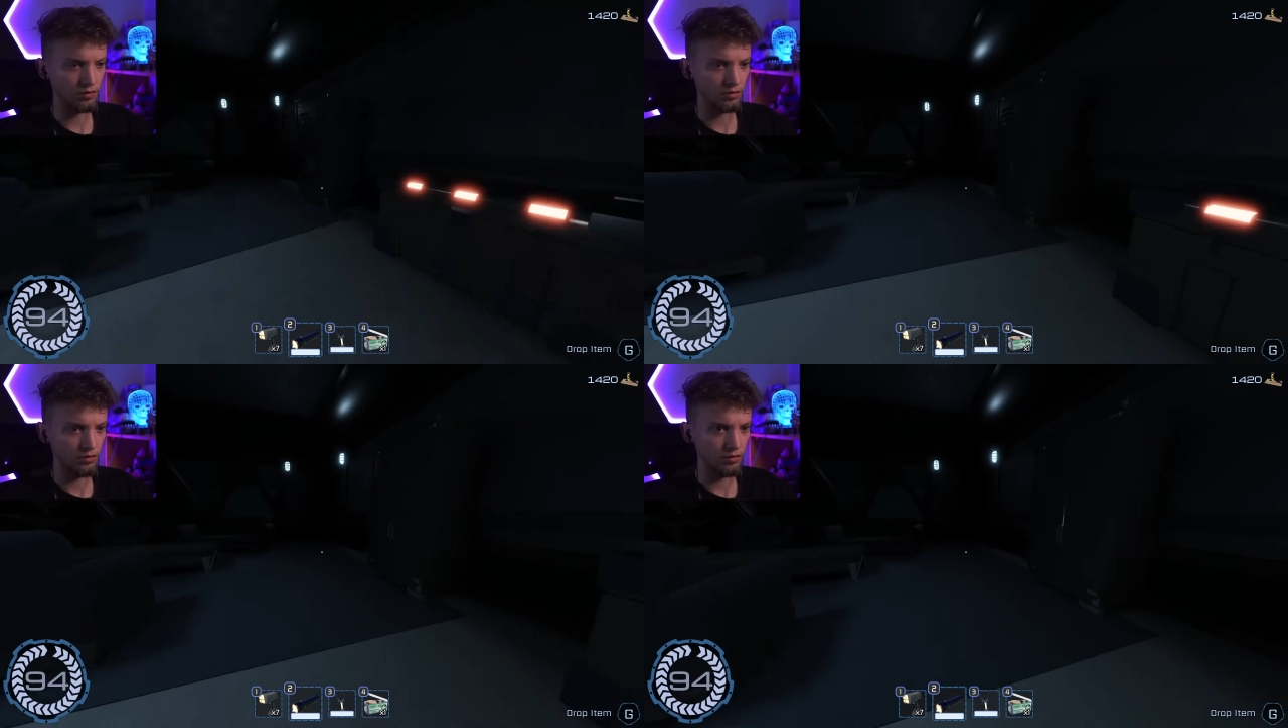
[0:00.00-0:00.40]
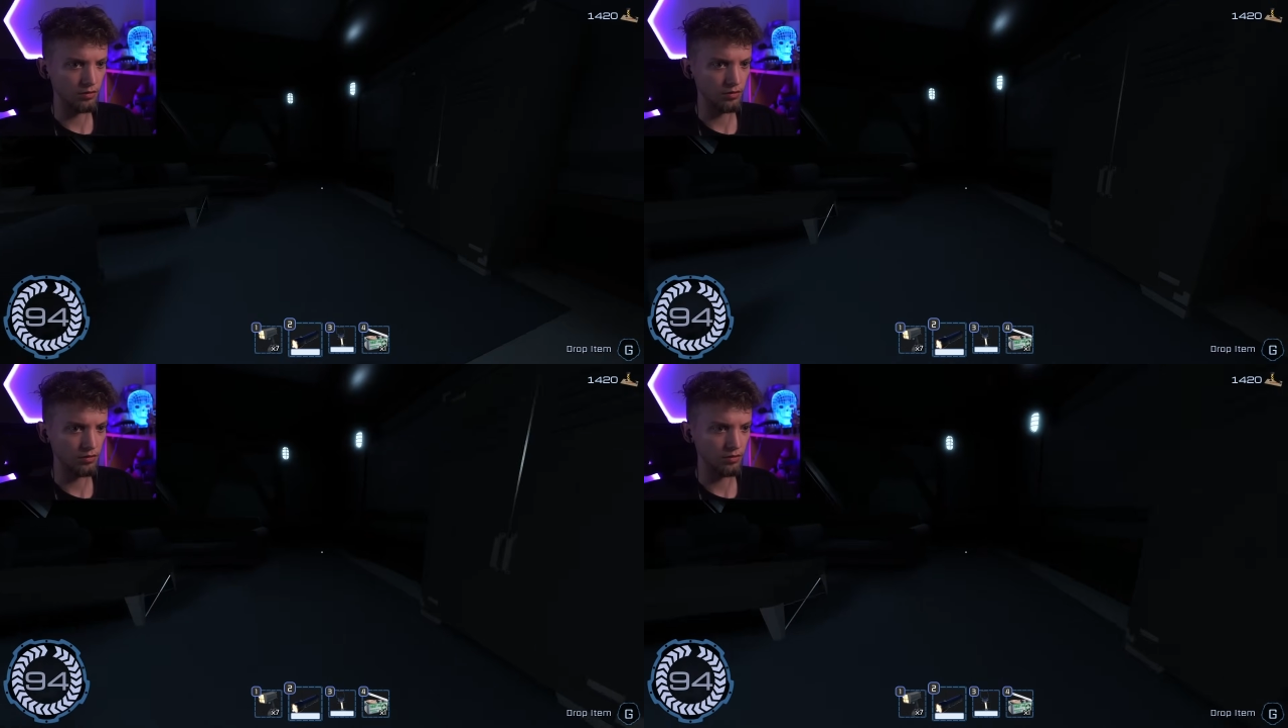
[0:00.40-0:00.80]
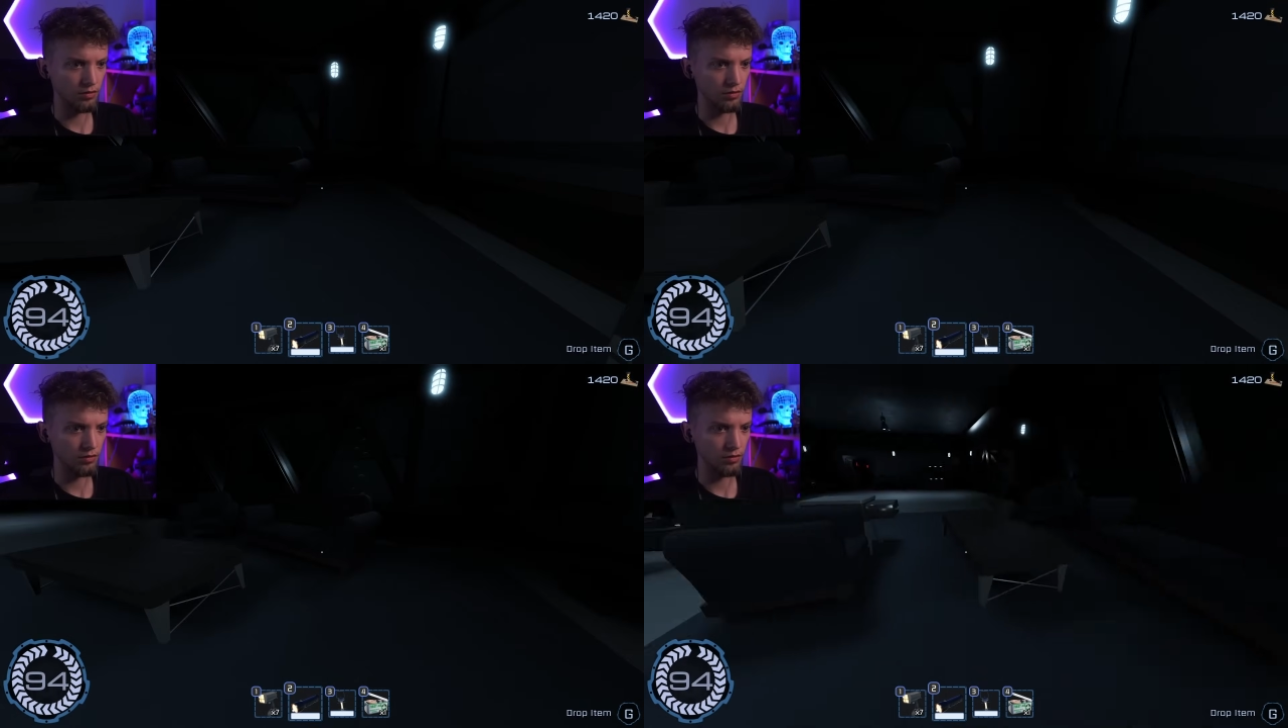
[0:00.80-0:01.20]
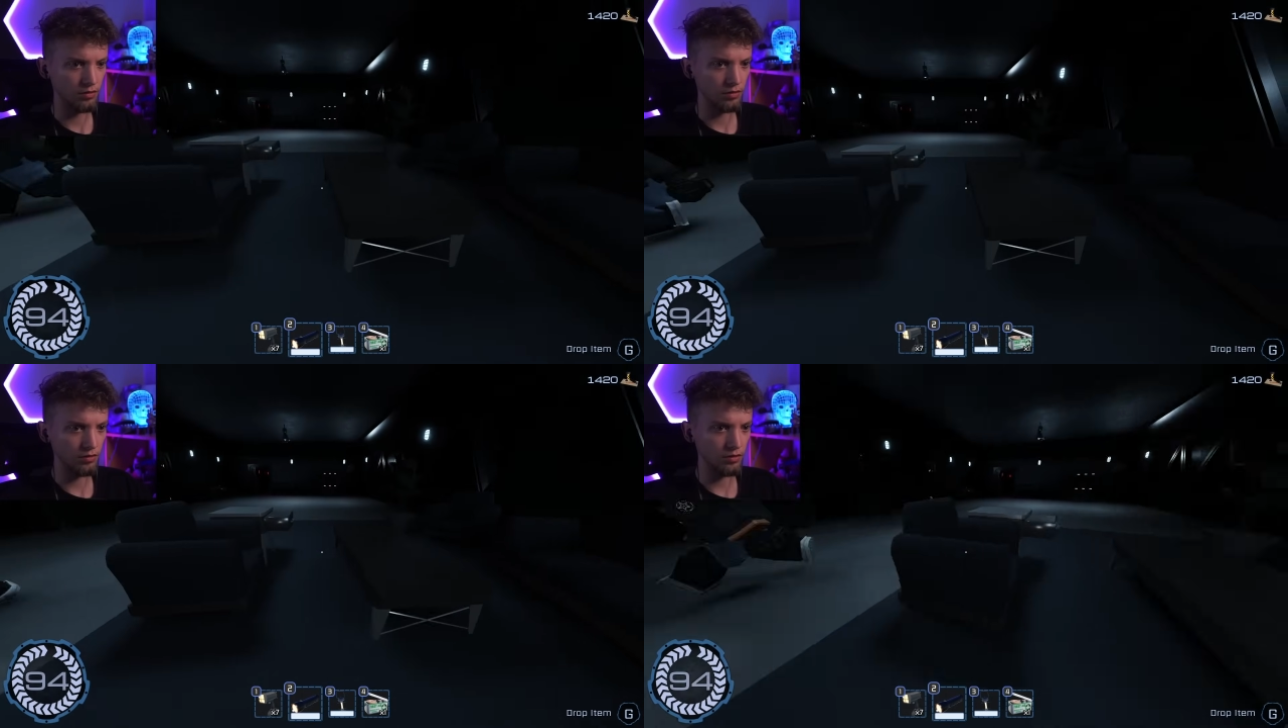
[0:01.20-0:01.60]
eee, to ja chcę tym
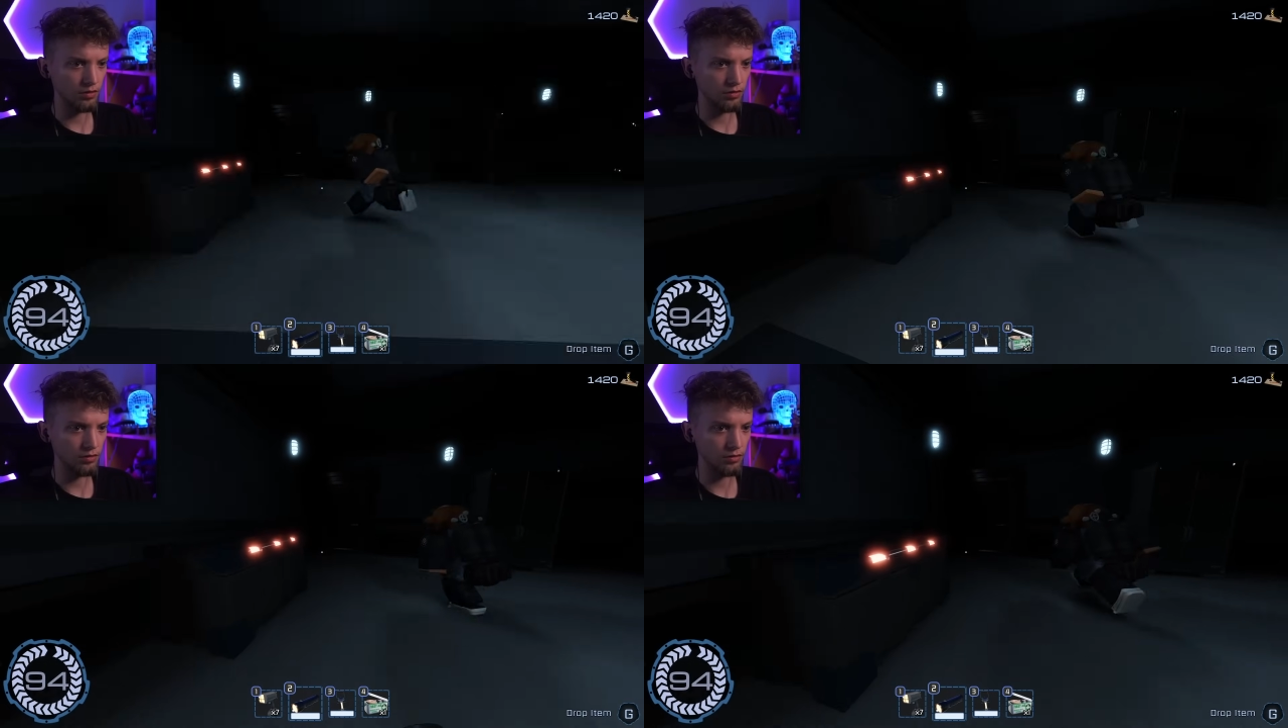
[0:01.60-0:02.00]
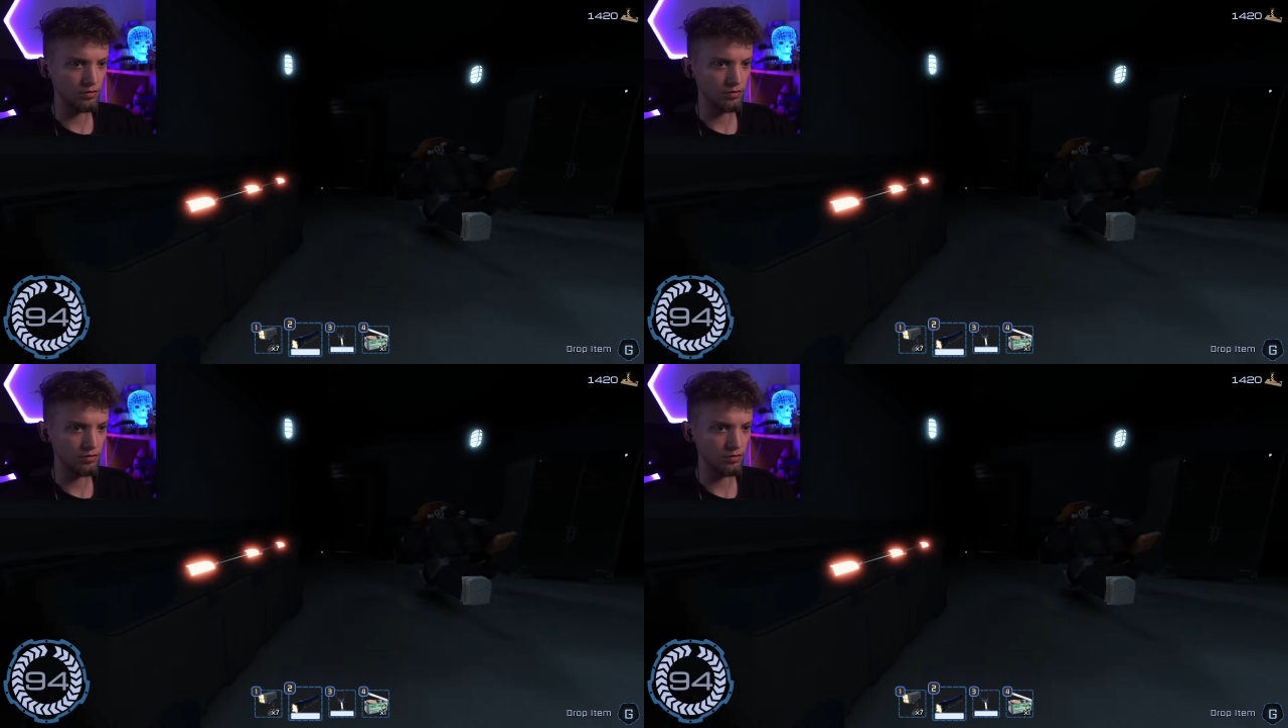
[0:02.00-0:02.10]
razem. Okay.